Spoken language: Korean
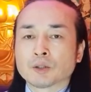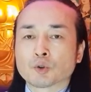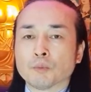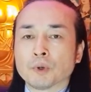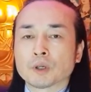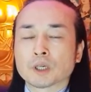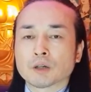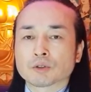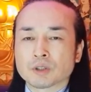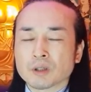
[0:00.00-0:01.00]

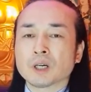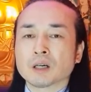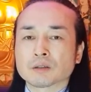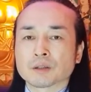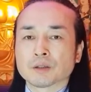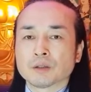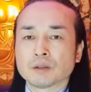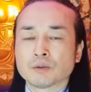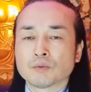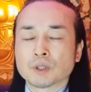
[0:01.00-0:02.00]
좀먹어가고
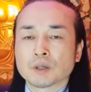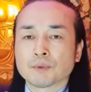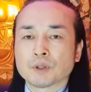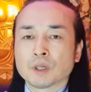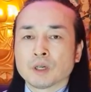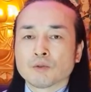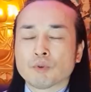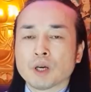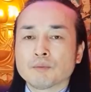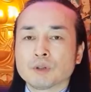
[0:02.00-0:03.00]
썩어가거든요. 왜냐면
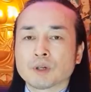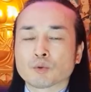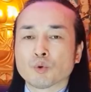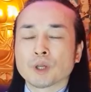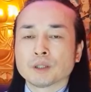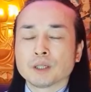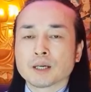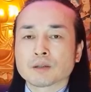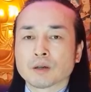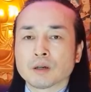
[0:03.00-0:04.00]
뇌물과 돈에
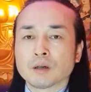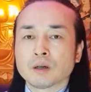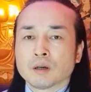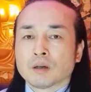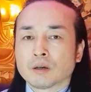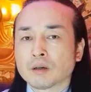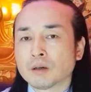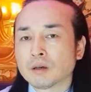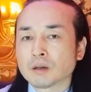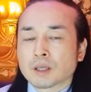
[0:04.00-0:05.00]
의해서
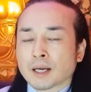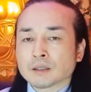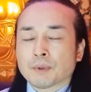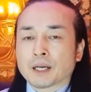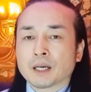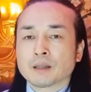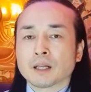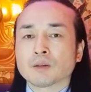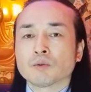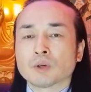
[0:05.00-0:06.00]
어, 하지 말아야
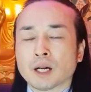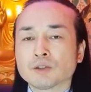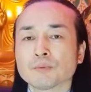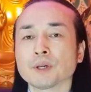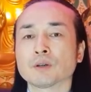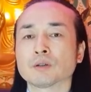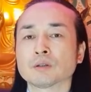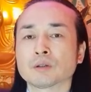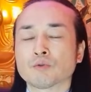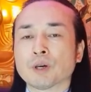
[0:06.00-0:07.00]
될 행동을 할 수밖에
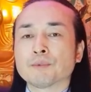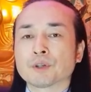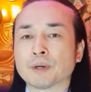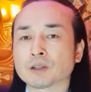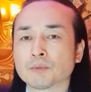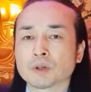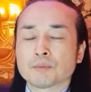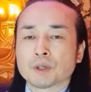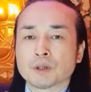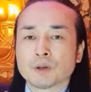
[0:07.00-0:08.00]
없거든요. 뇌물을 받아
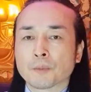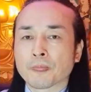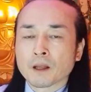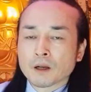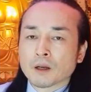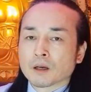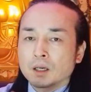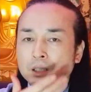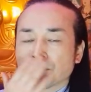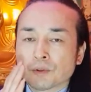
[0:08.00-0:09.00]
먹으면.
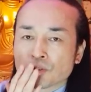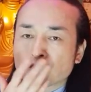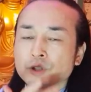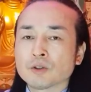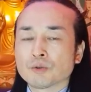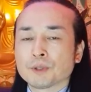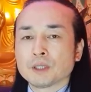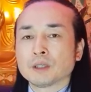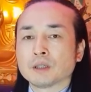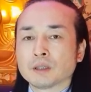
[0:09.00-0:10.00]
그러니까 입을 축인
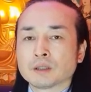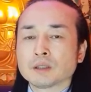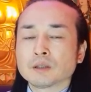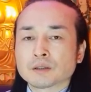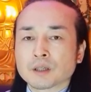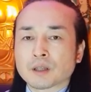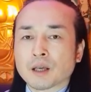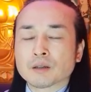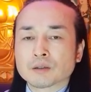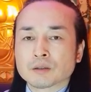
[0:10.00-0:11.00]
놈이 신경 쓰게
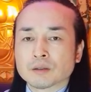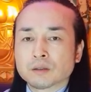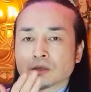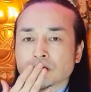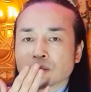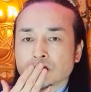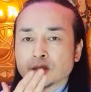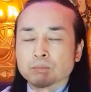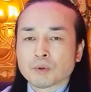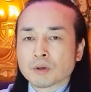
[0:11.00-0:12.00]
돼 있거든. 예?
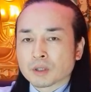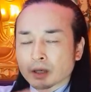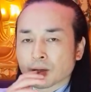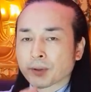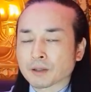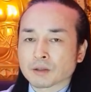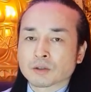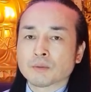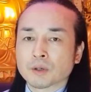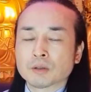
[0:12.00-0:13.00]
뭐 이렇게 받아
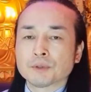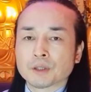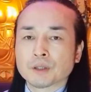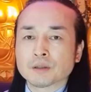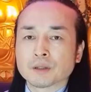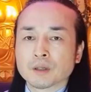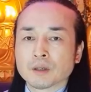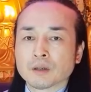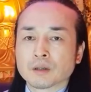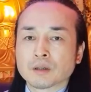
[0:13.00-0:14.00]
쳐 먹으면
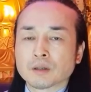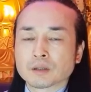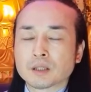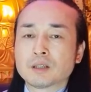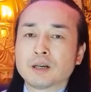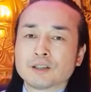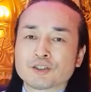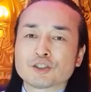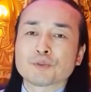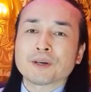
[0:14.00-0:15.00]
어, 신경을
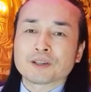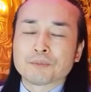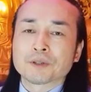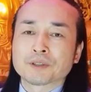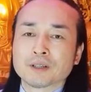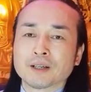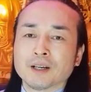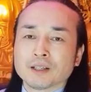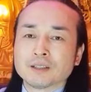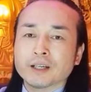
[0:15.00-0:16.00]
쓸 수밖에 없거든.
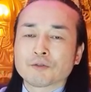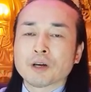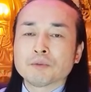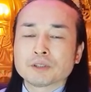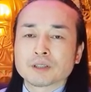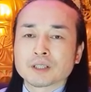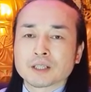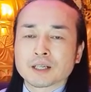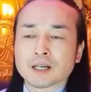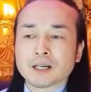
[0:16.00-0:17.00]
그게
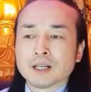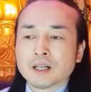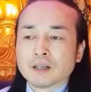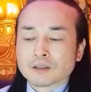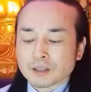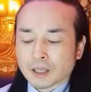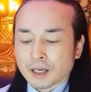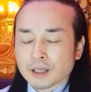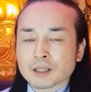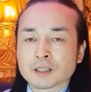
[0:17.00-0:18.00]
뇌물성이니까. 근데
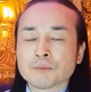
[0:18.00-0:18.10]
다행히